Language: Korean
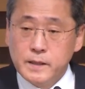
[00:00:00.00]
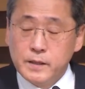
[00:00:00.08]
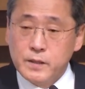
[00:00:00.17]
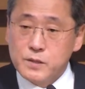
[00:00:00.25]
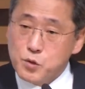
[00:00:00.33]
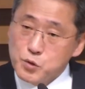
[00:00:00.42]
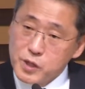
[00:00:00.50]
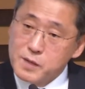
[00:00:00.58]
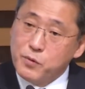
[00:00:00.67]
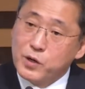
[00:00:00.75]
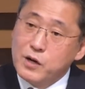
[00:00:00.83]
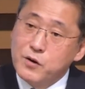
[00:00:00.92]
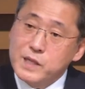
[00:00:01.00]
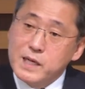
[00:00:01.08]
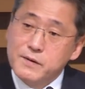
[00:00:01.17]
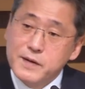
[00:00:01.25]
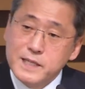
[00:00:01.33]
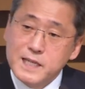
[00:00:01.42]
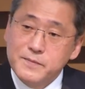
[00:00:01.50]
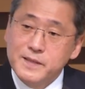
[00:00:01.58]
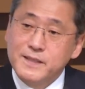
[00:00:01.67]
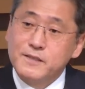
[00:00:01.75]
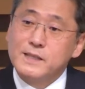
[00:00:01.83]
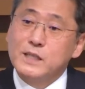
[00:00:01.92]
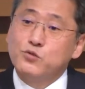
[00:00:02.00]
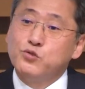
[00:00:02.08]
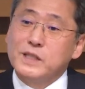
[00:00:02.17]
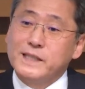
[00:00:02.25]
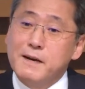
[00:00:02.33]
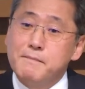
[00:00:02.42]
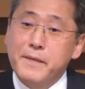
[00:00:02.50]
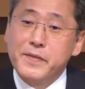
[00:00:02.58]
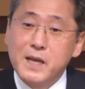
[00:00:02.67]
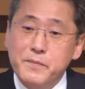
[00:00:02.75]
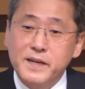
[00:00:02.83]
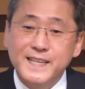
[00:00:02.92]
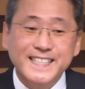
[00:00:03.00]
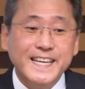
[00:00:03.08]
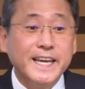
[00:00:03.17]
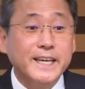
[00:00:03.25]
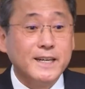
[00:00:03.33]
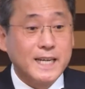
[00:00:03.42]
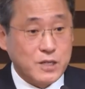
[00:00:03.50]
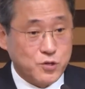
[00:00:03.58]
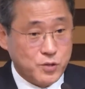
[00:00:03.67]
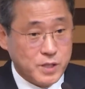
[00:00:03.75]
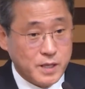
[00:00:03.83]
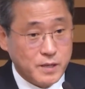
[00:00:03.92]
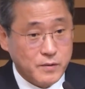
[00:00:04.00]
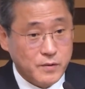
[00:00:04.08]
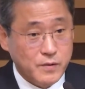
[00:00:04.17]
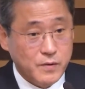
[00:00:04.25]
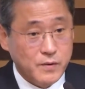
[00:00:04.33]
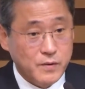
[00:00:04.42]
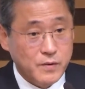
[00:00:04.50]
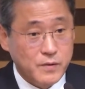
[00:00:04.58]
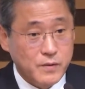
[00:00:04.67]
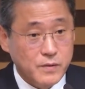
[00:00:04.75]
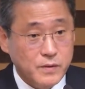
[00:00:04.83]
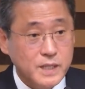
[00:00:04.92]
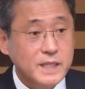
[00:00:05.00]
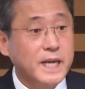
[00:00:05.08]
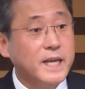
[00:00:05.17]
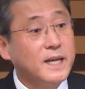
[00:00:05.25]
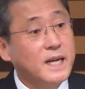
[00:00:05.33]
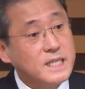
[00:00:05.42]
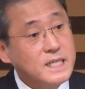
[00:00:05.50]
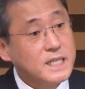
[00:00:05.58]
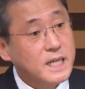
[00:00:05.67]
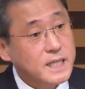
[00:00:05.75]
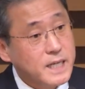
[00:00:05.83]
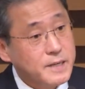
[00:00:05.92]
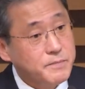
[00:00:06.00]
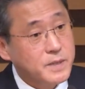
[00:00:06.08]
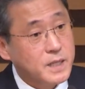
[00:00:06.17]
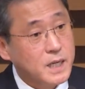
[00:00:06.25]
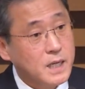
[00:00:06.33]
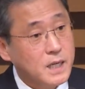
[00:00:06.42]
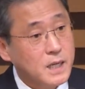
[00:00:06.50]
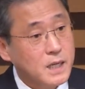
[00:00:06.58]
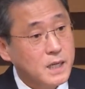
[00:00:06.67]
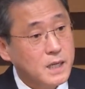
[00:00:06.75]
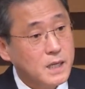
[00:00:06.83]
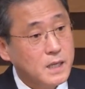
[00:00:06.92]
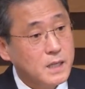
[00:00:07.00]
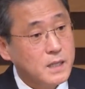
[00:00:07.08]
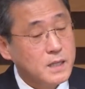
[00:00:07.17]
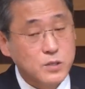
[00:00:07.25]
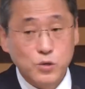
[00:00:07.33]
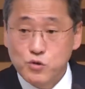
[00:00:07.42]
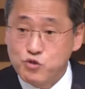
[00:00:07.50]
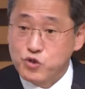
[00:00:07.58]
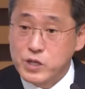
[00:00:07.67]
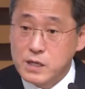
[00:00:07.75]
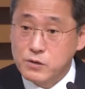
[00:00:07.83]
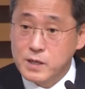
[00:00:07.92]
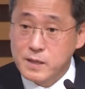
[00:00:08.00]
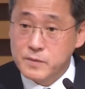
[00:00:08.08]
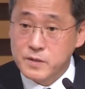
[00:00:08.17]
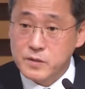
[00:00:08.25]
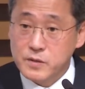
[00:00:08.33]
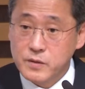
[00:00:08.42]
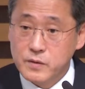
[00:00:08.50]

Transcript: 그 소설에 뭐라고 나와 있냐면 그러나 둘이 딱 만나면 예의를 갖췄대요. 이 예의가 진짜 예의입니까? 서로 죽이라고 하면서